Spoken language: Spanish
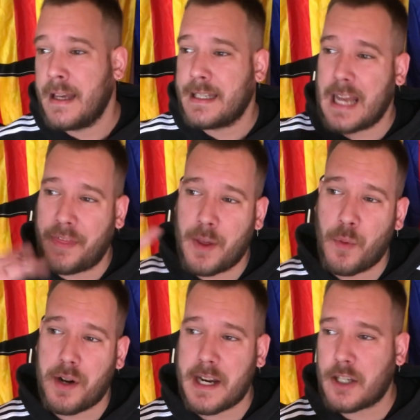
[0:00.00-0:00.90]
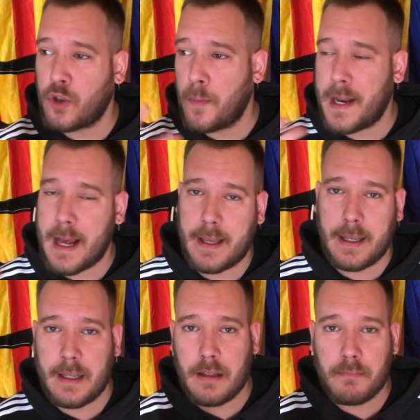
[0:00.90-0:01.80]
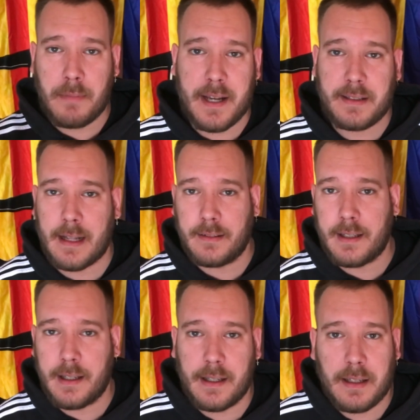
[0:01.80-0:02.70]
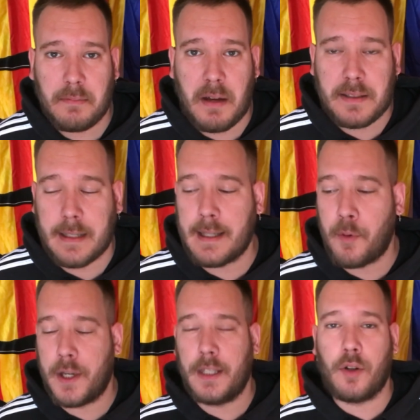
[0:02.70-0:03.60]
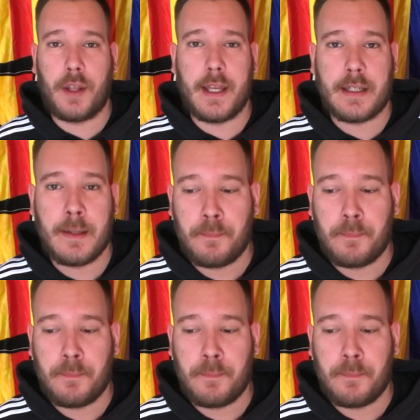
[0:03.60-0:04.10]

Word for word: se hace un resumen aquí bastante, bastante bonito y es...